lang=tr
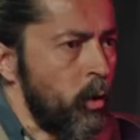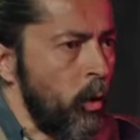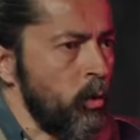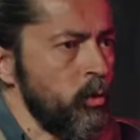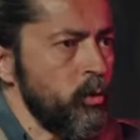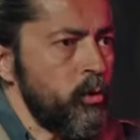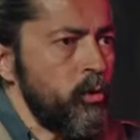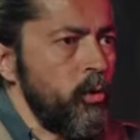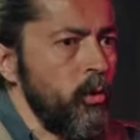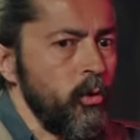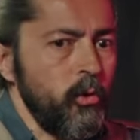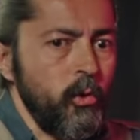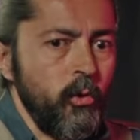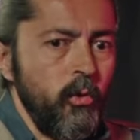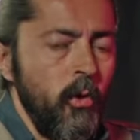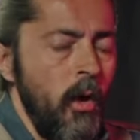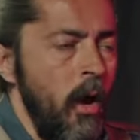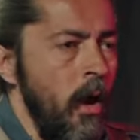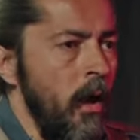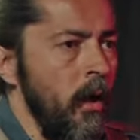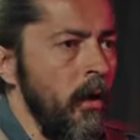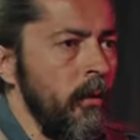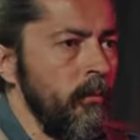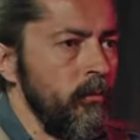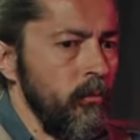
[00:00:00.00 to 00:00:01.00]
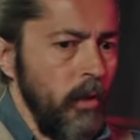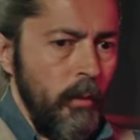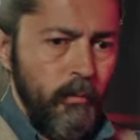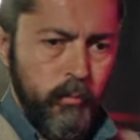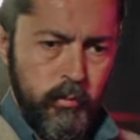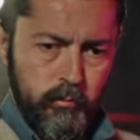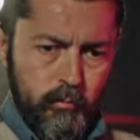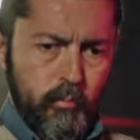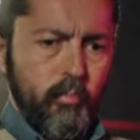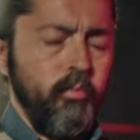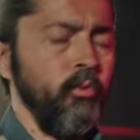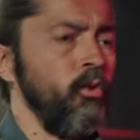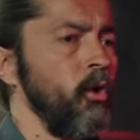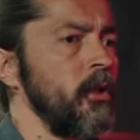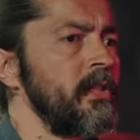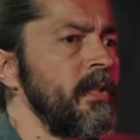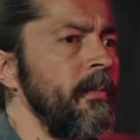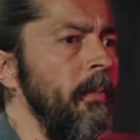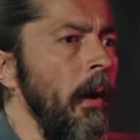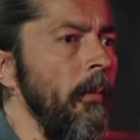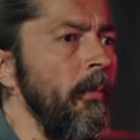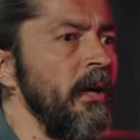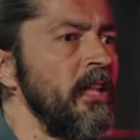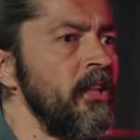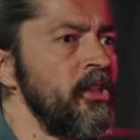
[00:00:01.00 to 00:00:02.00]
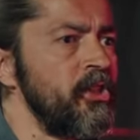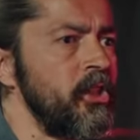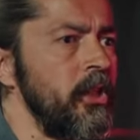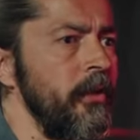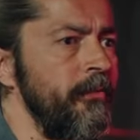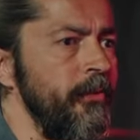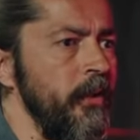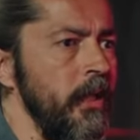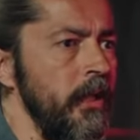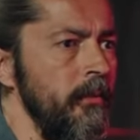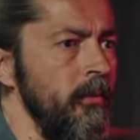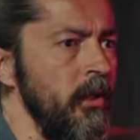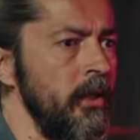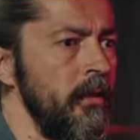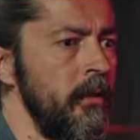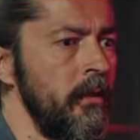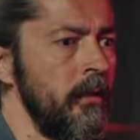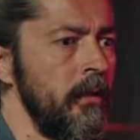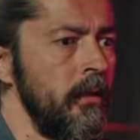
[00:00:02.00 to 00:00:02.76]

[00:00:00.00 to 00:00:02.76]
konuşuyorsun? Ya burası babanın çiftliği mi?